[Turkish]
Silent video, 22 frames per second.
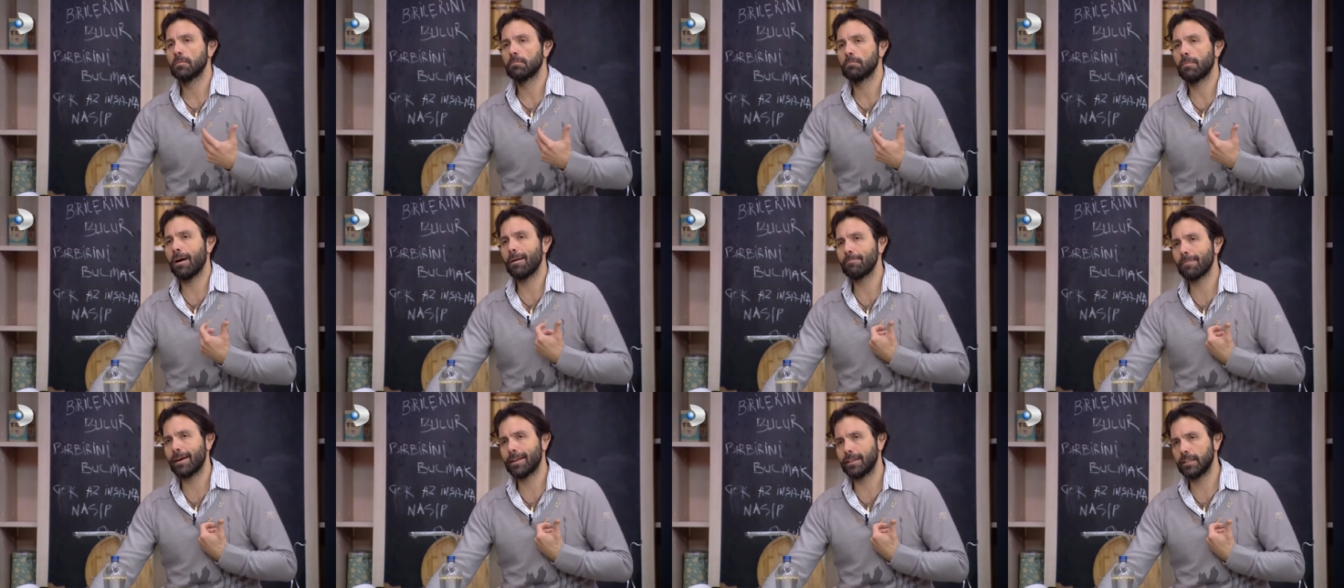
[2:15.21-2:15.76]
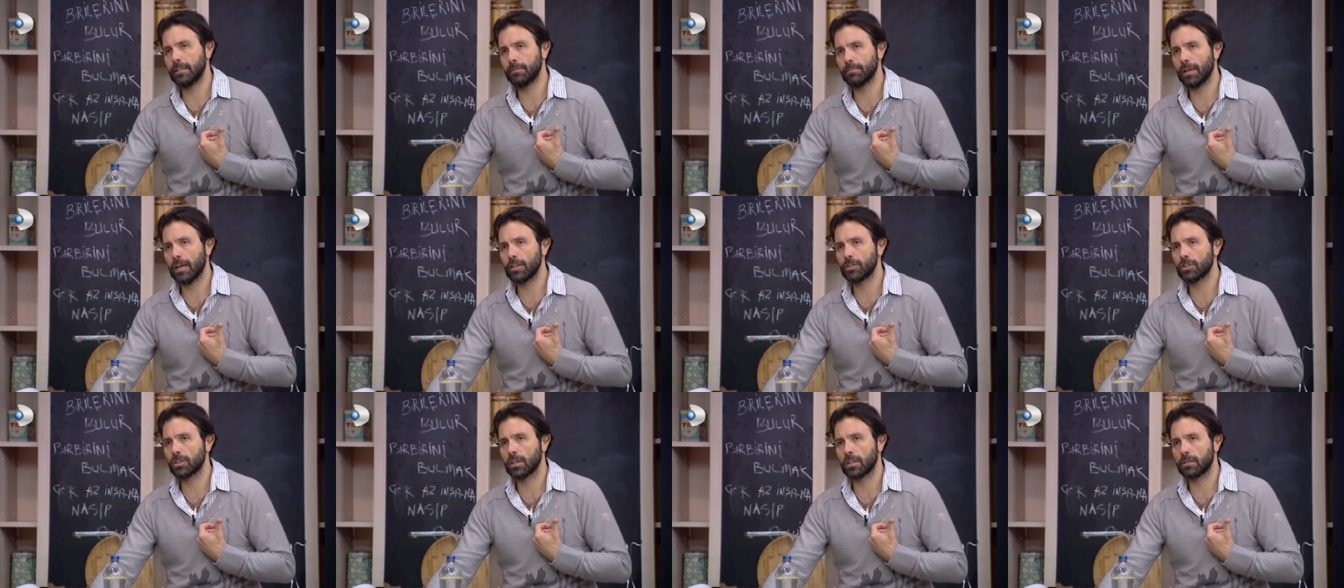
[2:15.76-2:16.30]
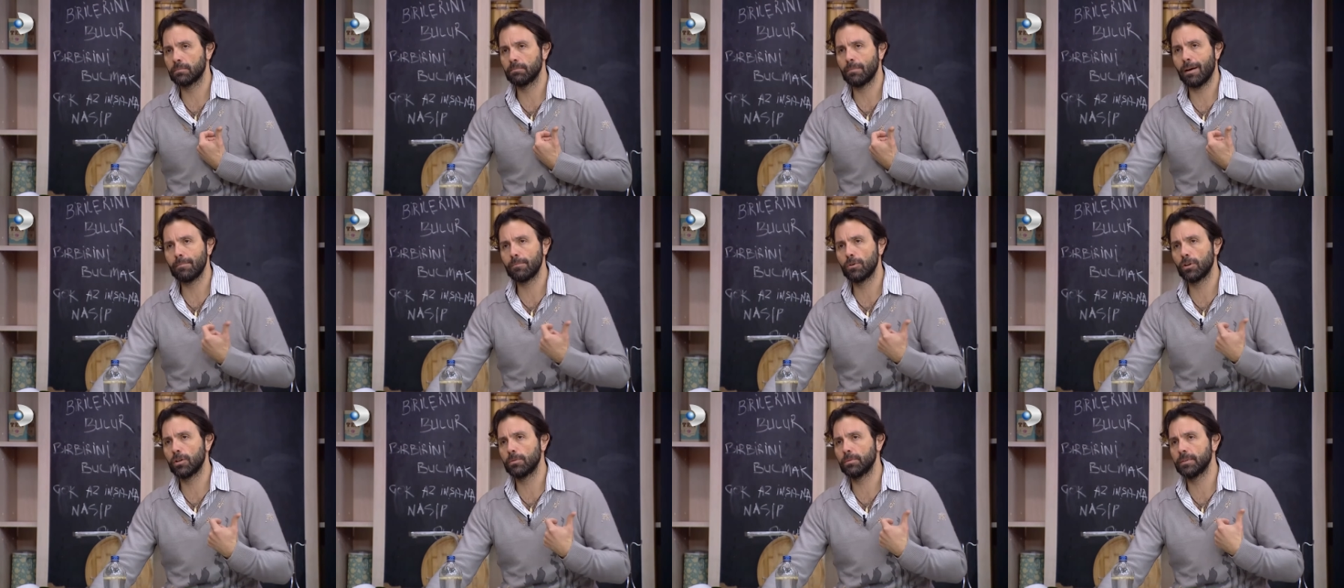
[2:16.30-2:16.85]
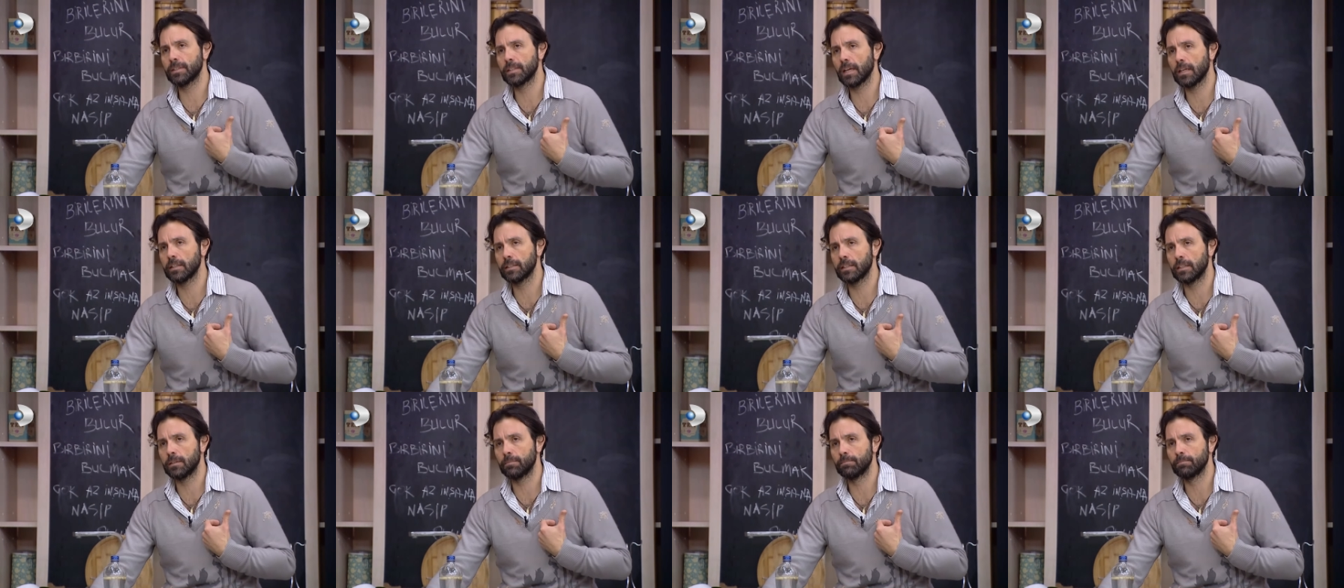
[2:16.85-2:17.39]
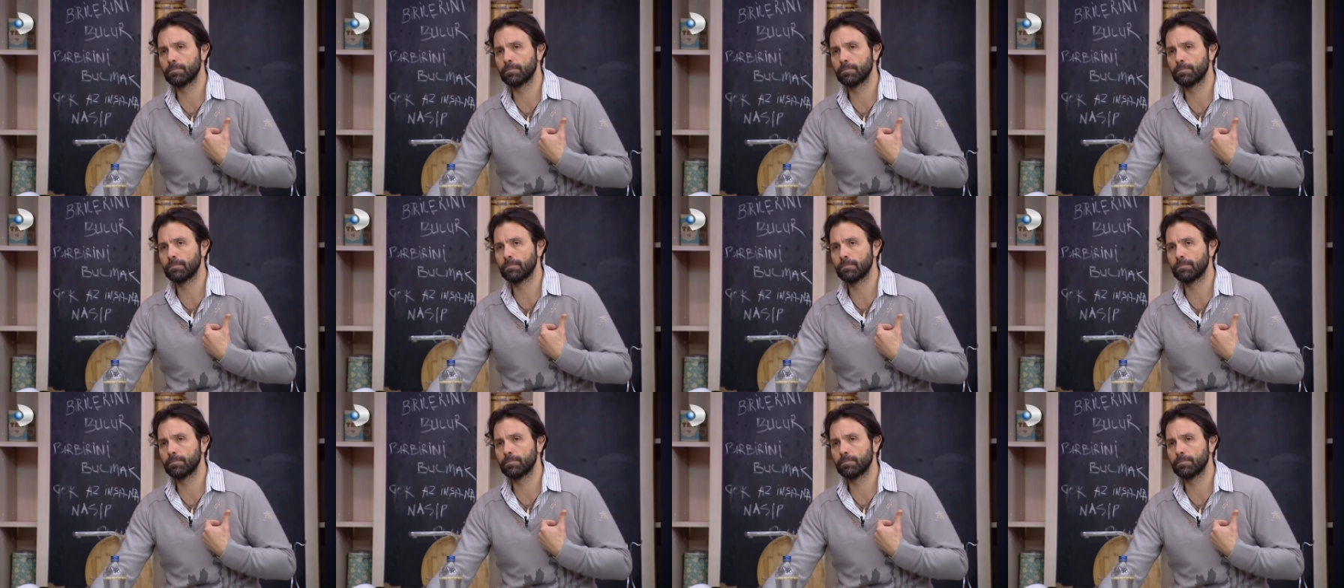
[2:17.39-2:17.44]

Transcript: ben benliğimden çıkarım. Ben böyle bir insan değilim.